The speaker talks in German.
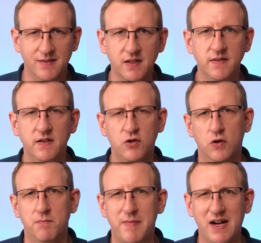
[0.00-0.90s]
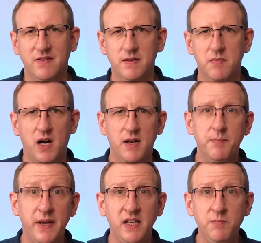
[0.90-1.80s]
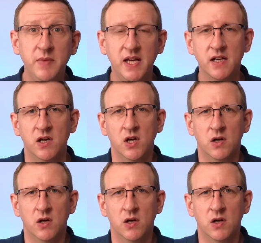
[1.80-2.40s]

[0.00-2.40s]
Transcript: das Risiko maximal minimieren?